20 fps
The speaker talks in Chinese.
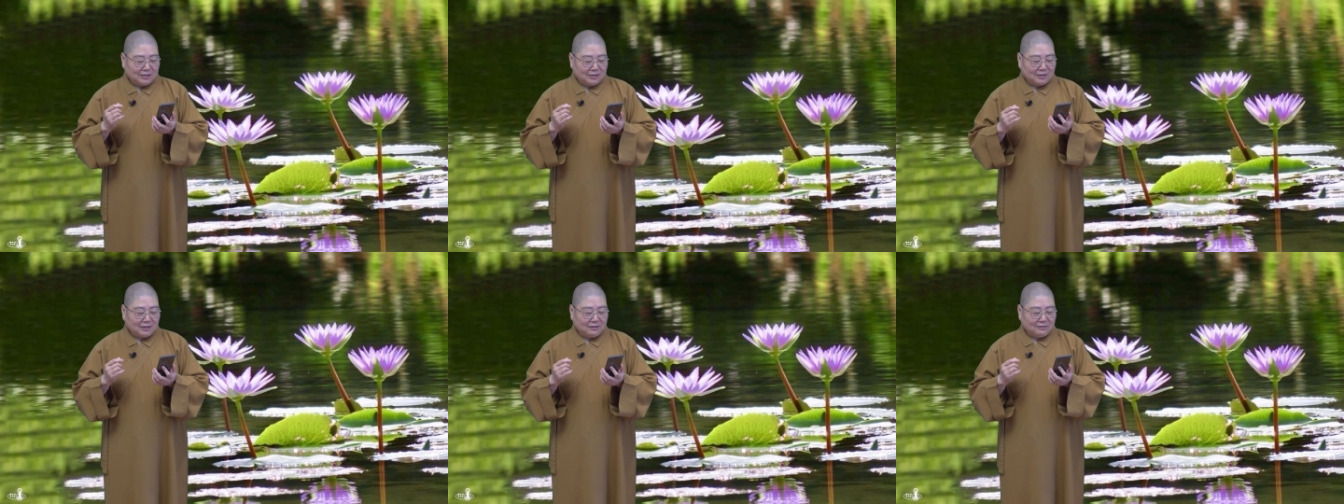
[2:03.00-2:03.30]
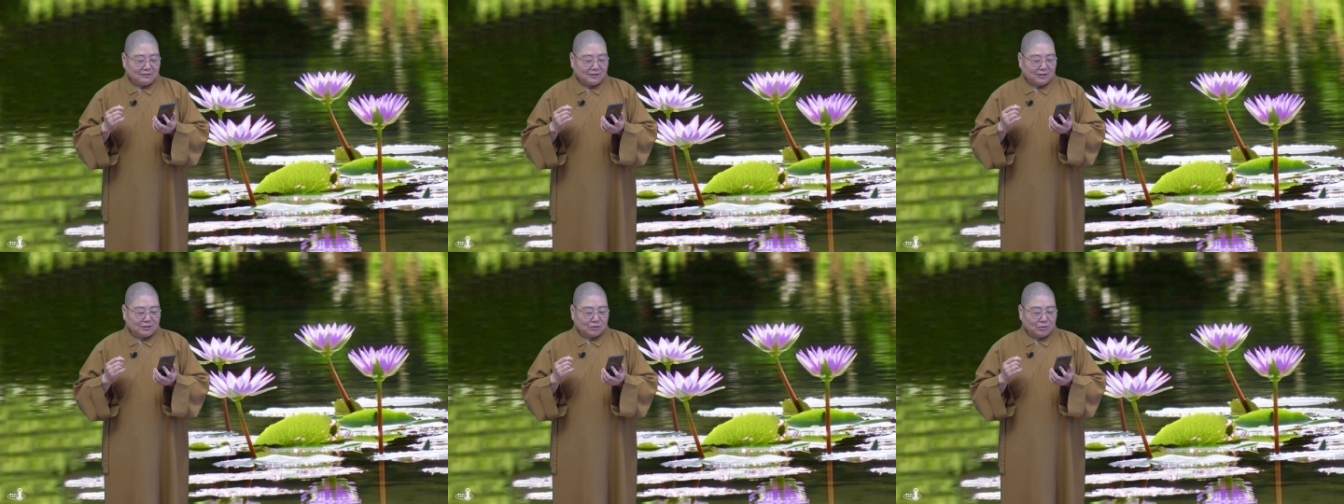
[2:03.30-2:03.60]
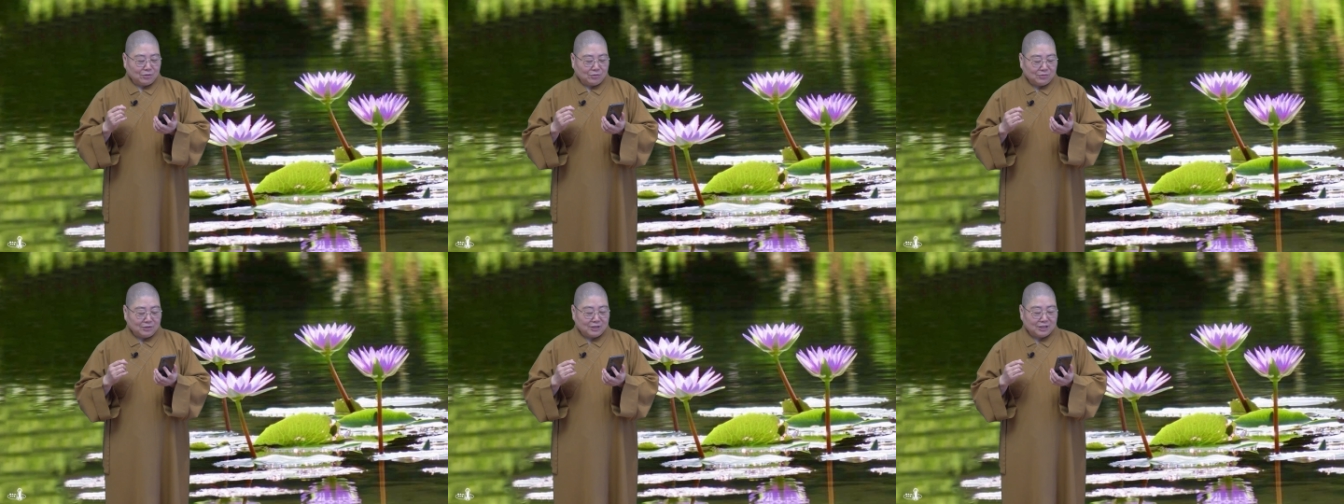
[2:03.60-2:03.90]
生的
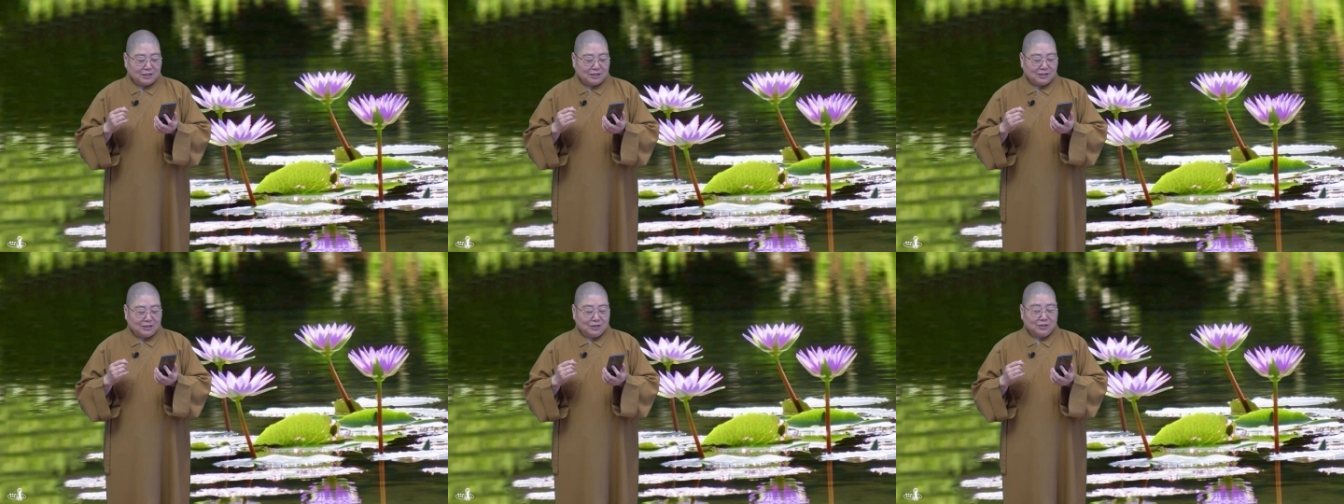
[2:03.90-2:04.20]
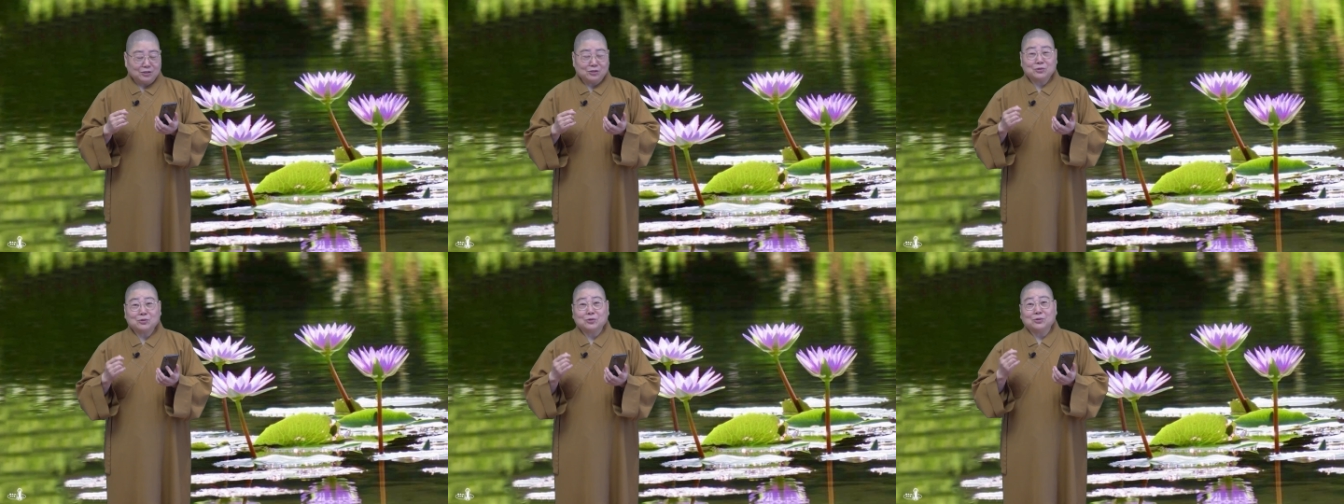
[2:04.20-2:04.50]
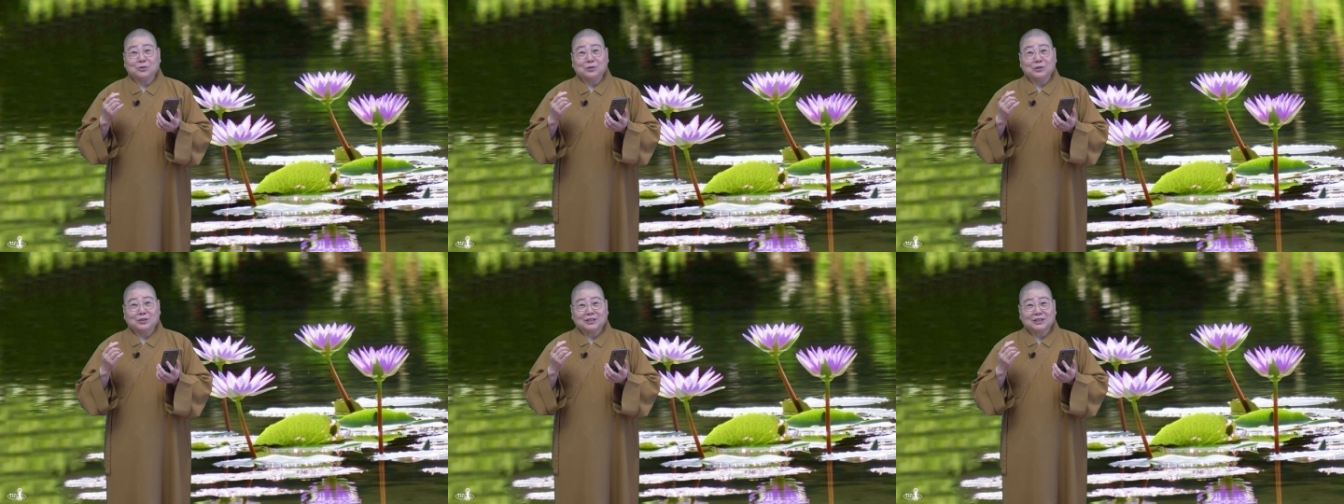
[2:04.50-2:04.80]
通知，
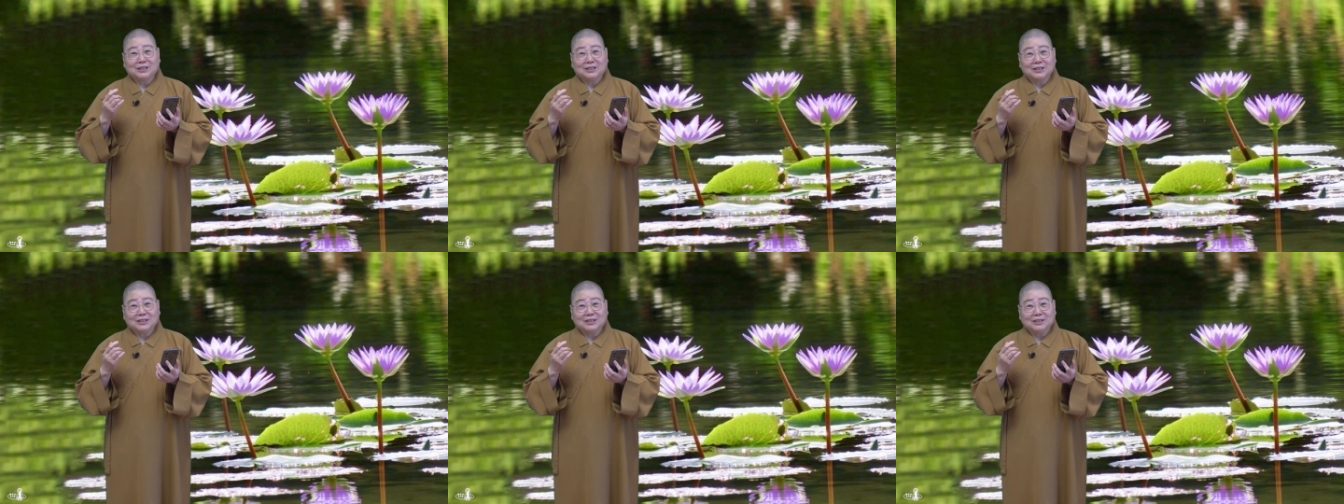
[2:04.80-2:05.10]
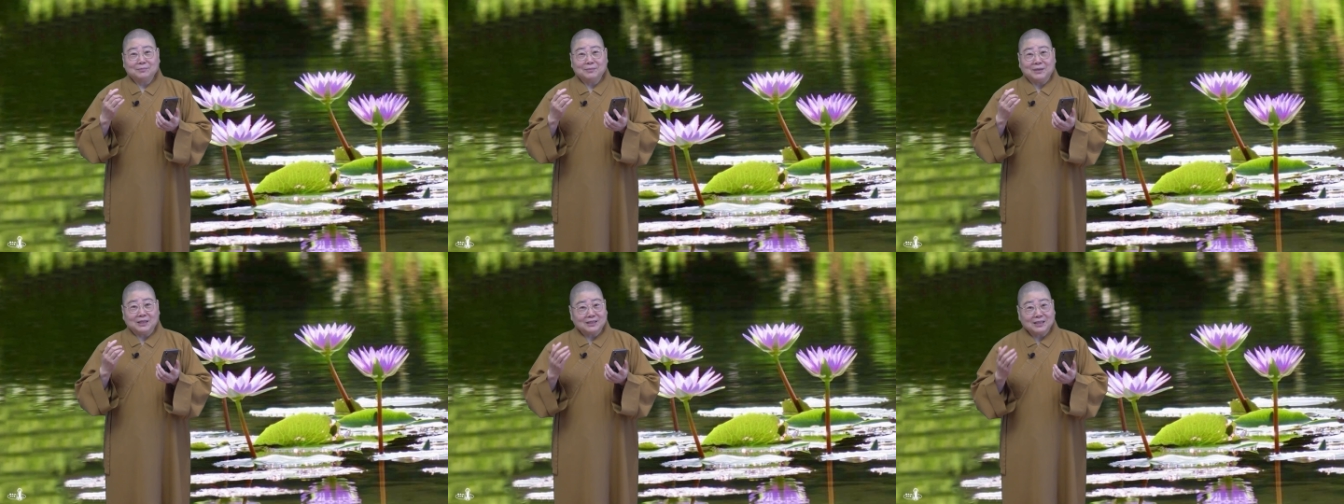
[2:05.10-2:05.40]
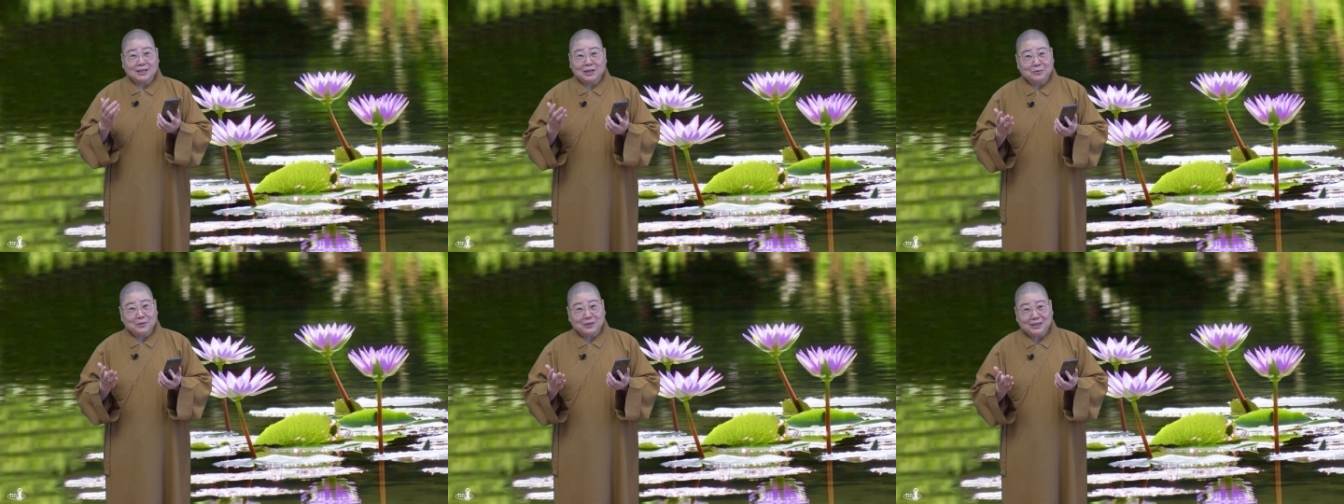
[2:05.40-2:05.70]
说马
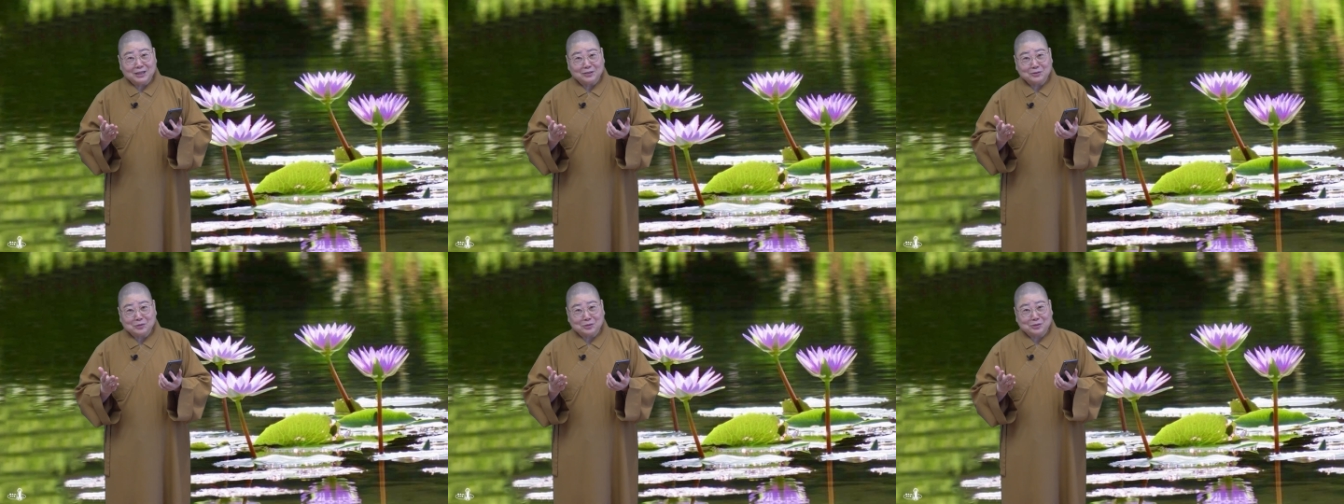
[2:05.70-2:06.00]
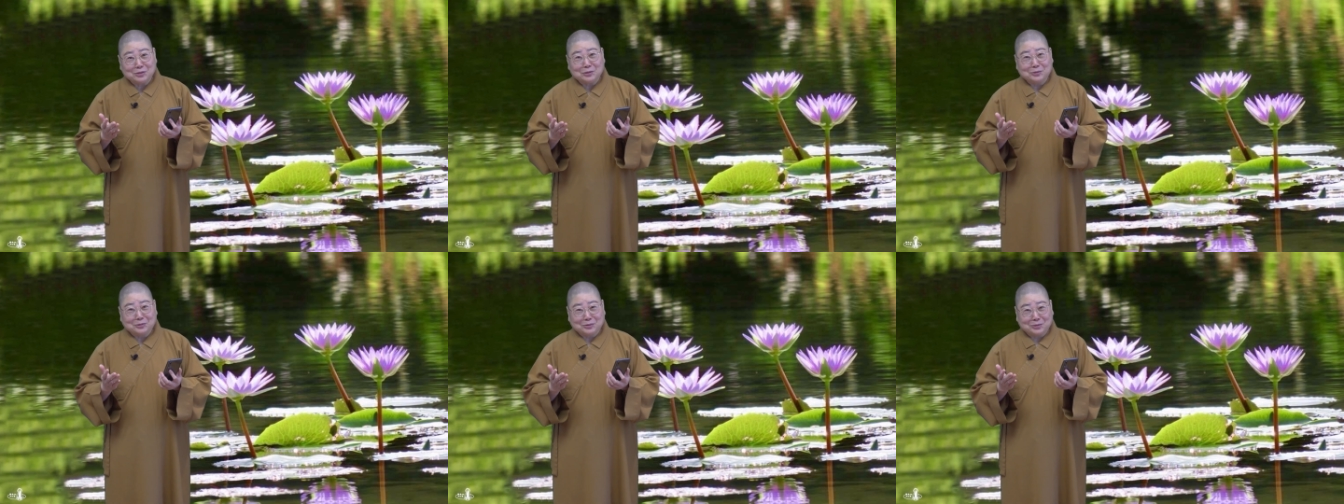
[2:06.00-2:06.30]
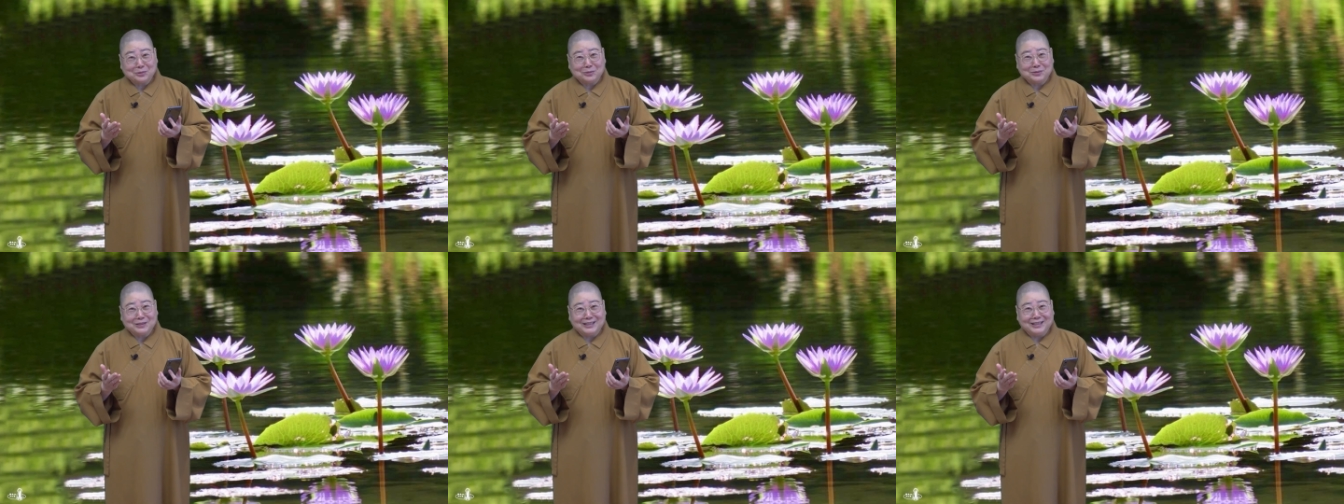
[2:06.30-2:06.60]
上要为他做手
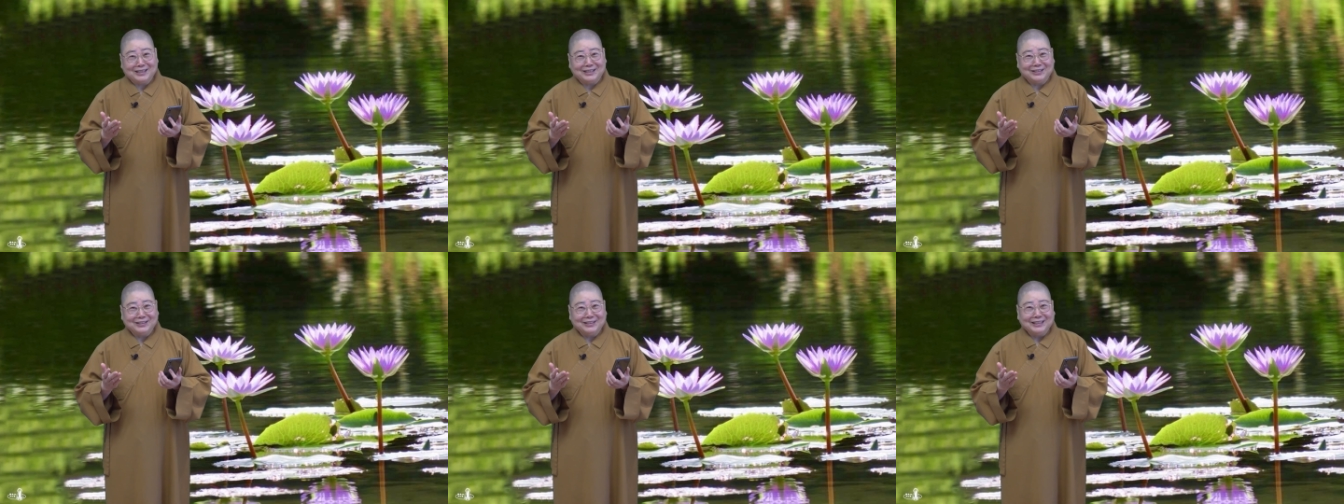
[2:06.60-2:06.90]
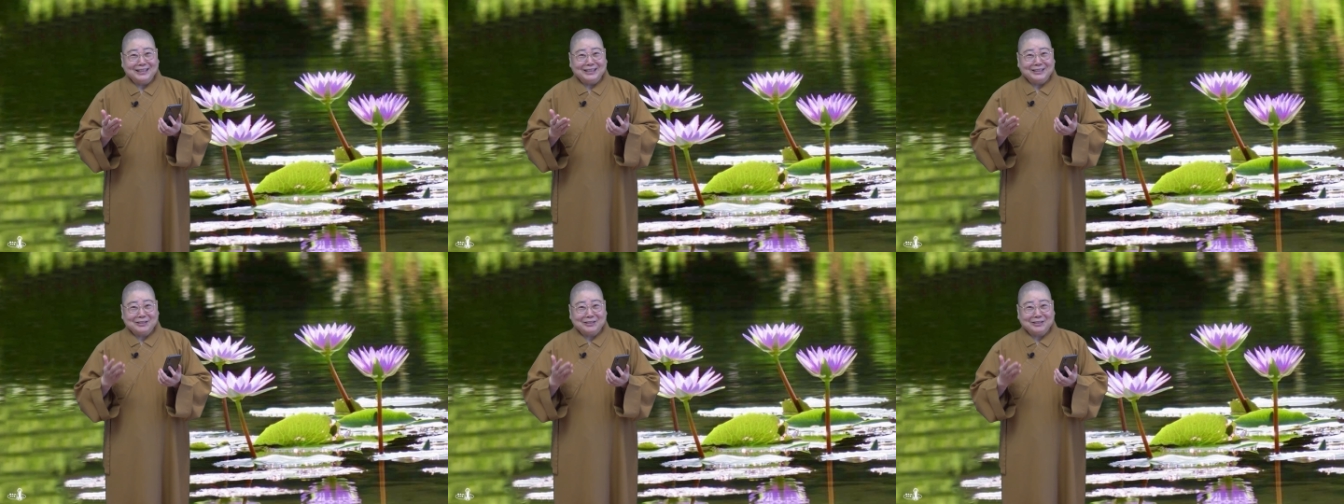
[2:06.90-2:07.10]
术了哈，